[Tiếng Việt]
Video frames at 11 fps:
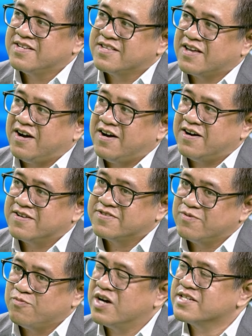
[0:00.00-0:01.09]
cho
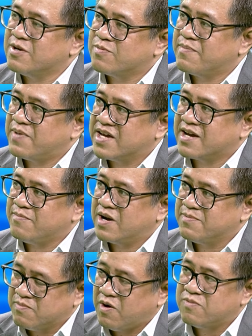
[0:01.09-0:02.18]
Trung Quốc trong năm
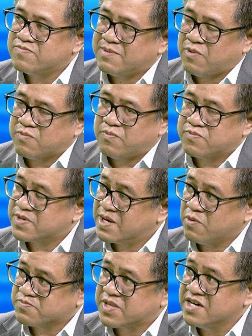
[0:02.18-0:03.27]
2024 là một, một cái
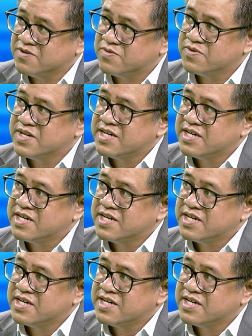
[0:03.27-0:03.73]
mục tiêu